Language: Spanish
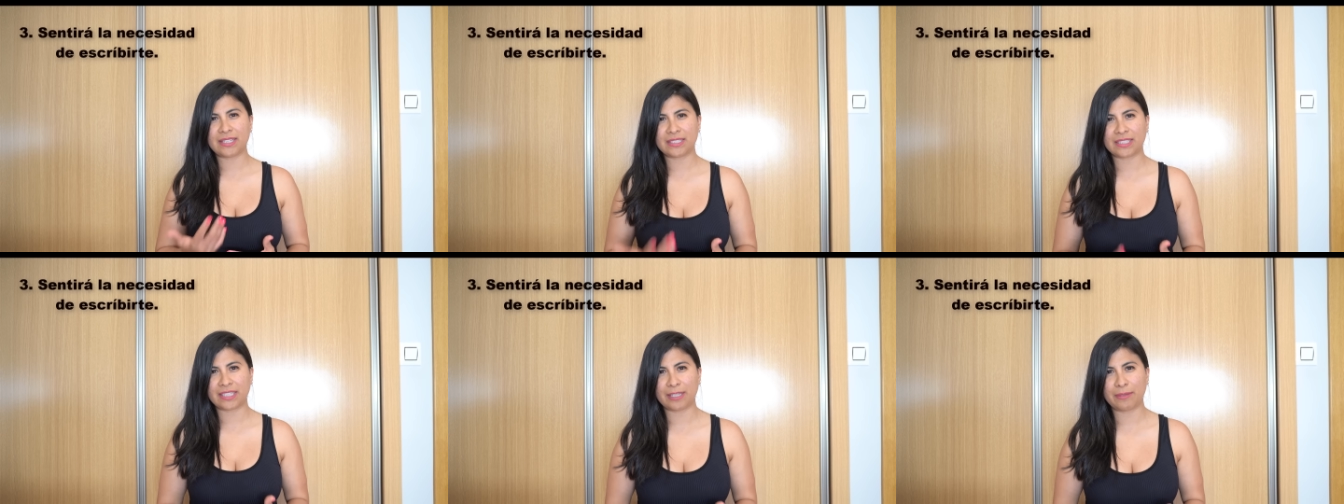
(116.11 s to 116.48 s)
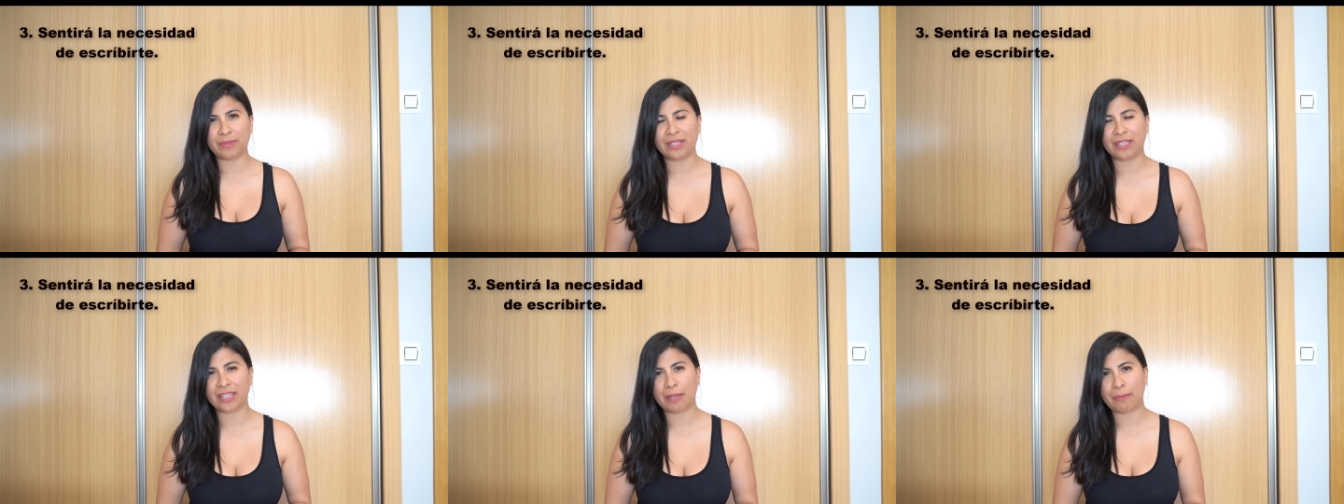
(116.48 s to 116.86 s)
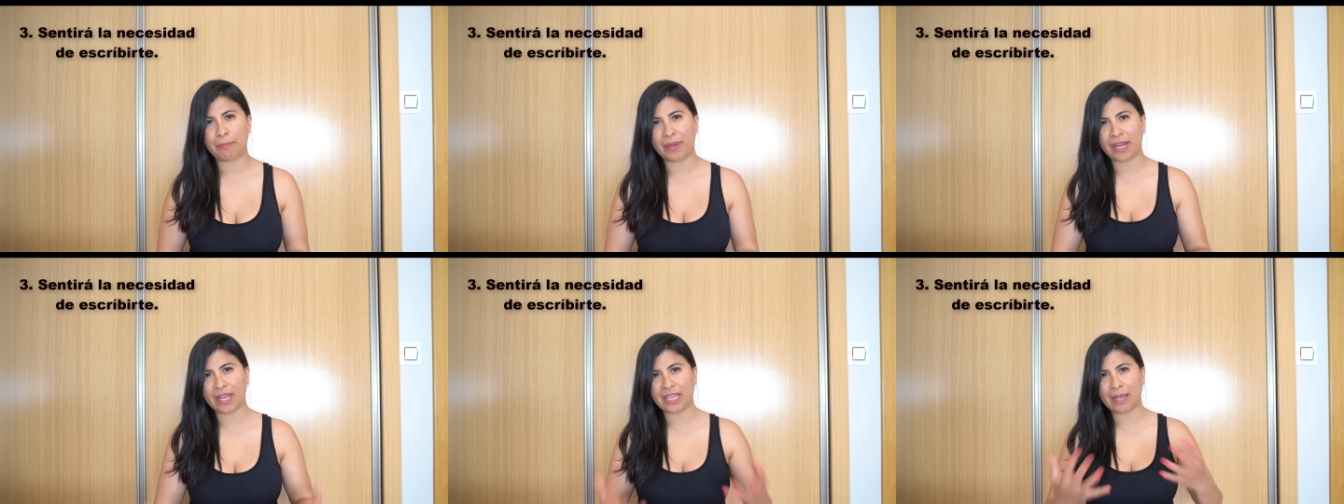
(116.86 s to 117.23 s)
escribirte y
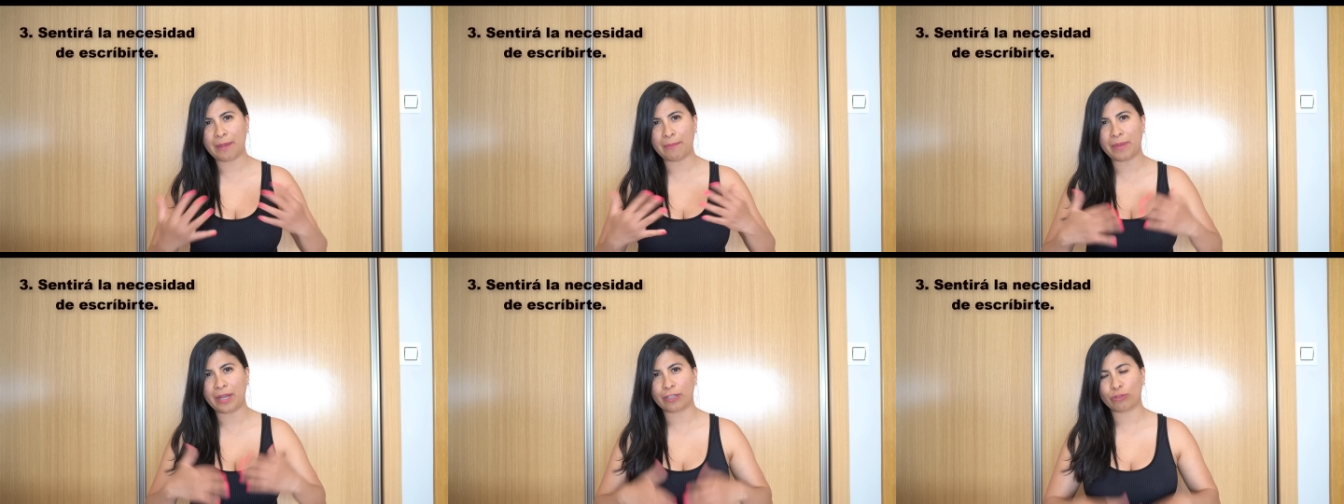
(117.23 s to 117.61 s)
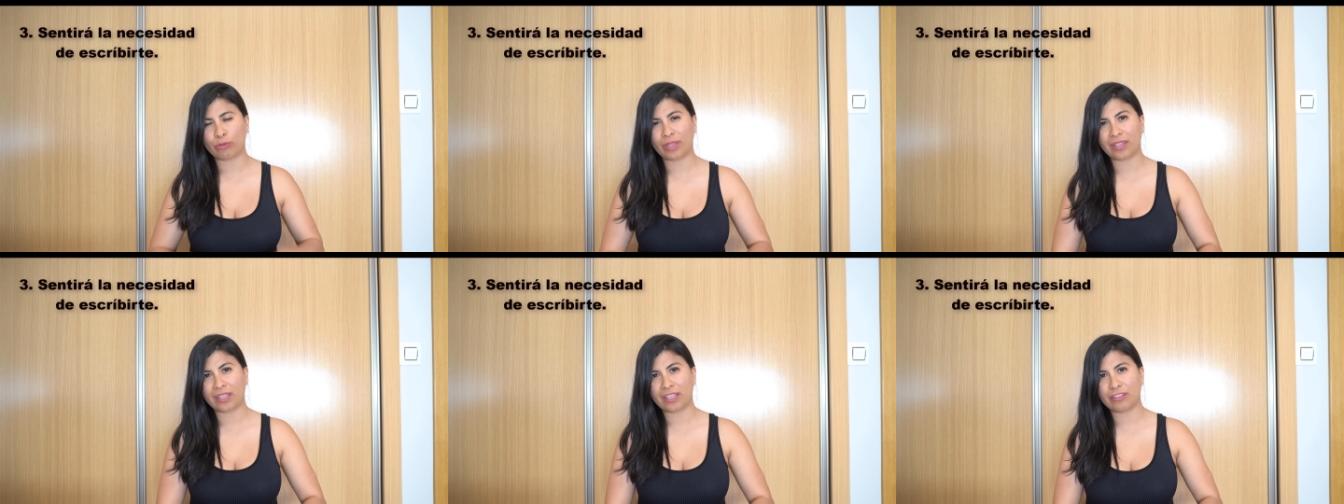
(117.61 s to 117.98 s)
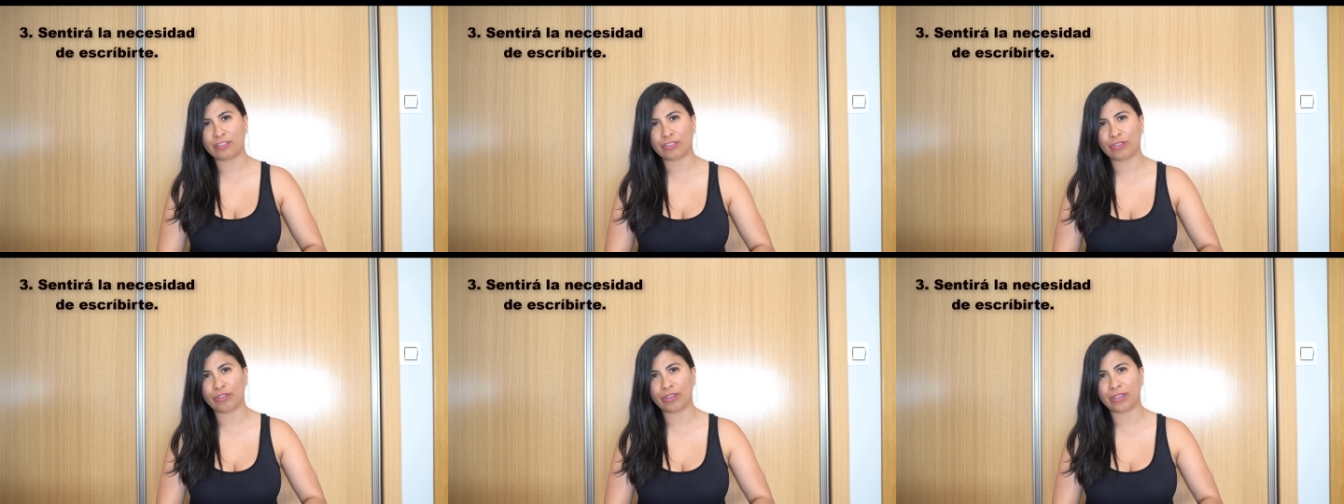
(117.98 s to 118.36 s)
para llamar tu
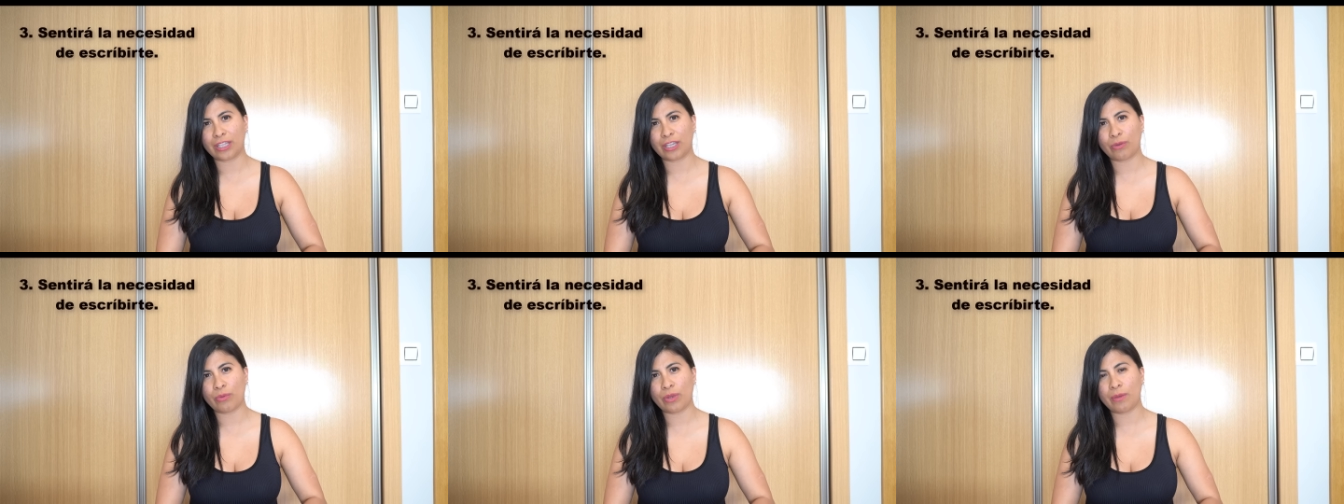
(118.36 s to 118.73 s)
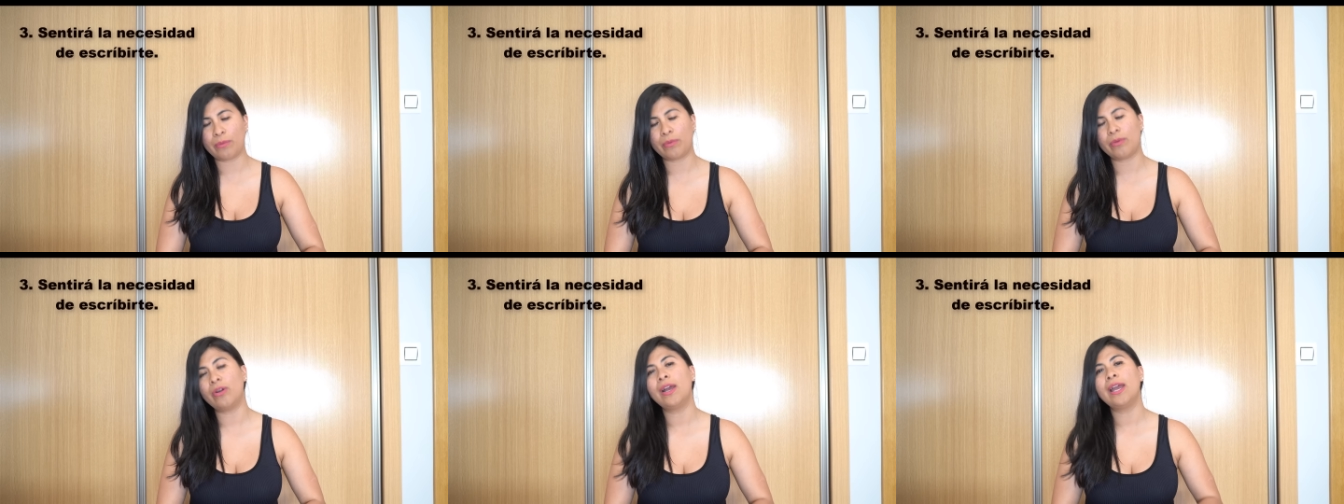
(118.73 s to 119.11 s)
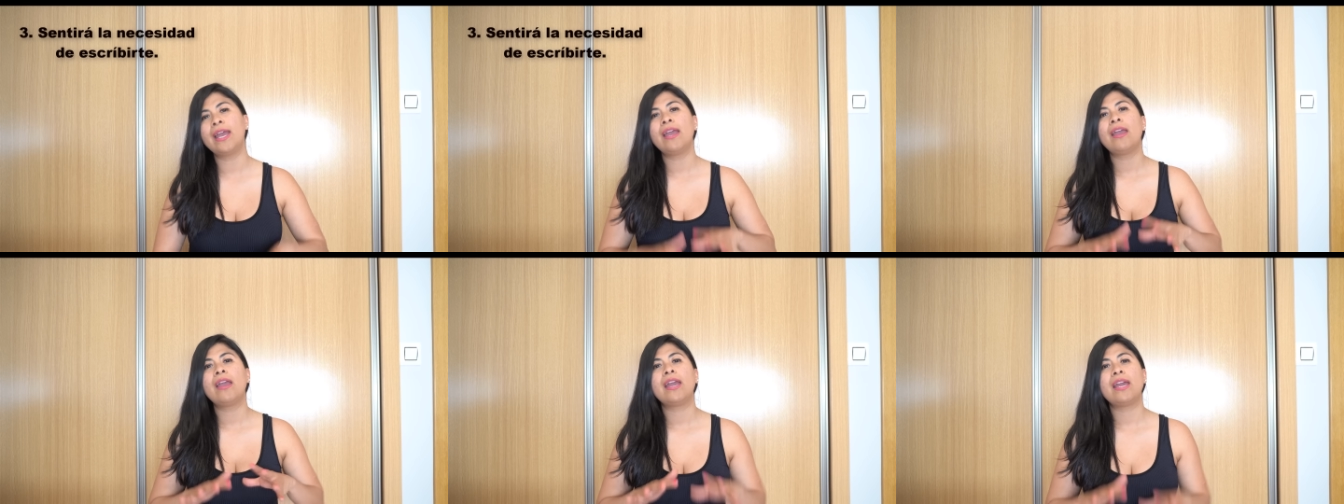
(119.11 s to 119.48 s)
atención de nuevo
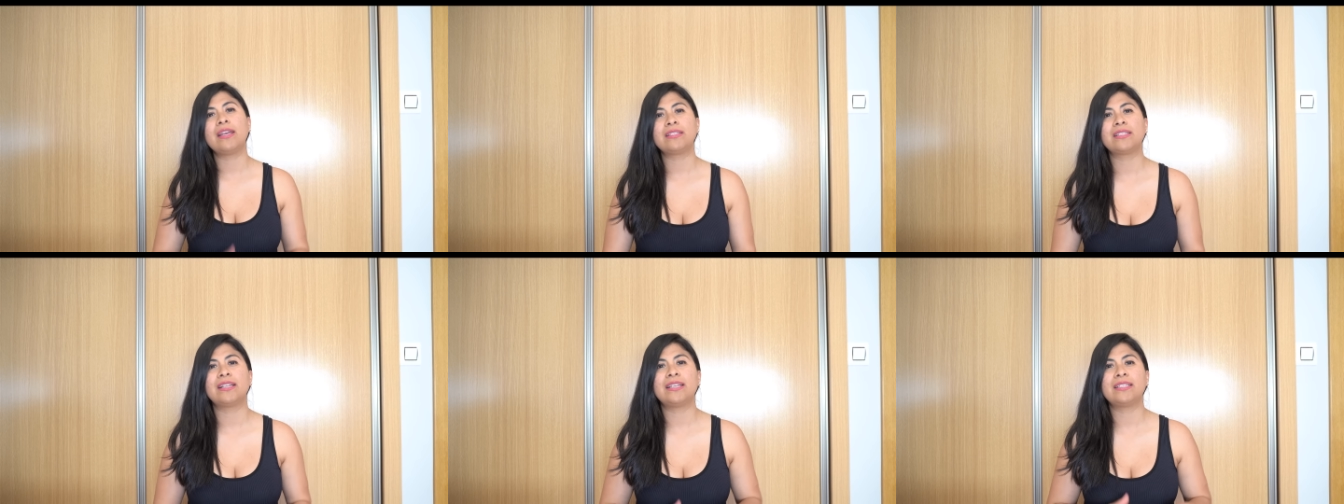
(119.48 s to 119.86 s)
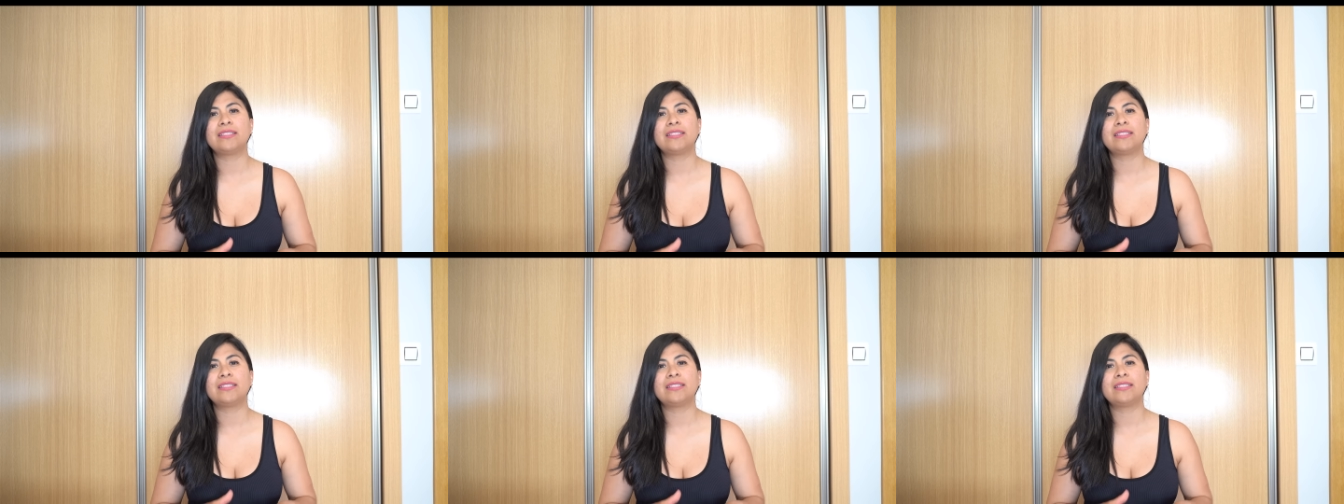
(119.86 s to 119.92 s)
es la